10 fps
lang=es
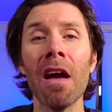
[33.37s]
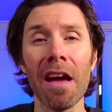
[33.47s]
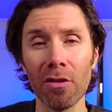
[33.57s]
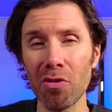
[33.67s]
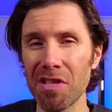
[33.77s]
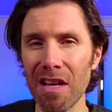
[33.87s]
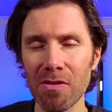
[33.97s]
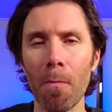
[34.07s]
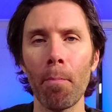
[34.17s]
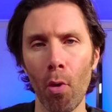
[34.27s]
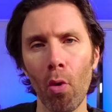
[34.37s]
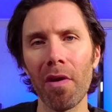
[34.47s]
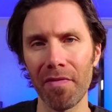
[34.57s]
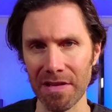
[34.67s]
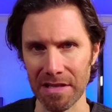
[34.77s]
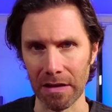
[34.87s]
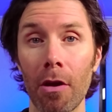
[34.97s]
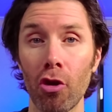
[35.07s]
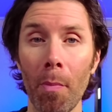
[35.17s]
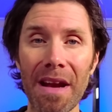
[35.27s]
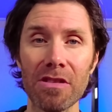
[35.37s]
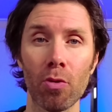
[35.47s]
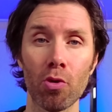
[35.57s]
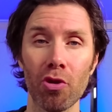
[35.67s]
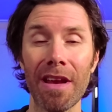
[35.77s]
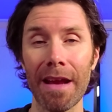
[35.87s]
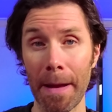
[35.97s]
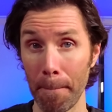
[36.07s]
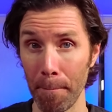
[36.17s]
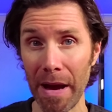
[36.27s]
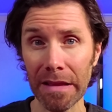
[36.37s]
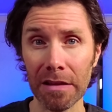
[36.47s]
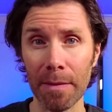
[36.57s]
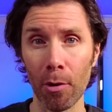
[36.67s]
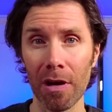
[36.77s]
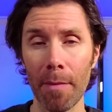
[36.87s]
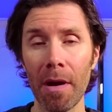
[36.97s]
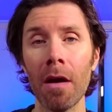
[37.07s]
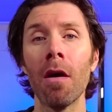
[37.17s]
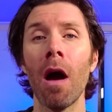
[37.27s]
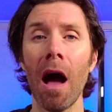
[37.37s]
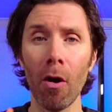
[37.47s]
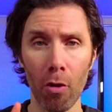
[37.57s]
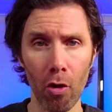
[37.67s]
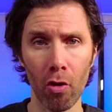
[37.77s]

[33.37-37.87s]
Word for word: esto se hace un poco difícil. Yo para solucionar en parte este problema hago dos